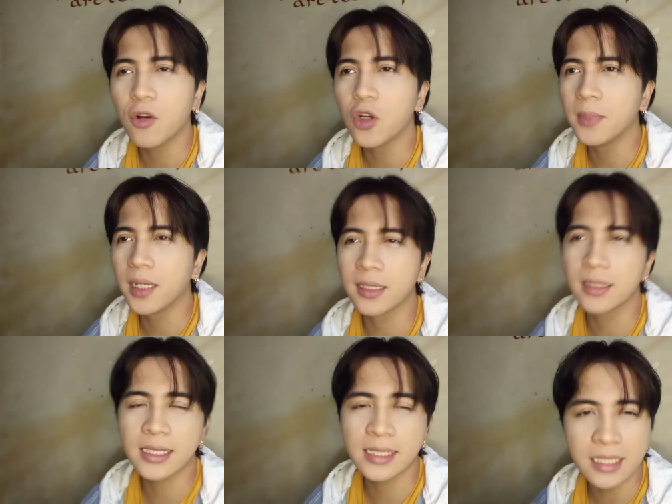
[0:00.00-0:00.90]
akong
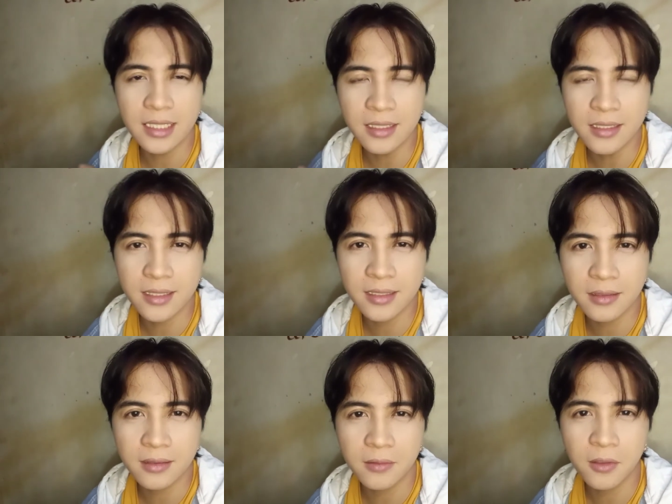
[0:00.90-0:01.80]
kumakanta since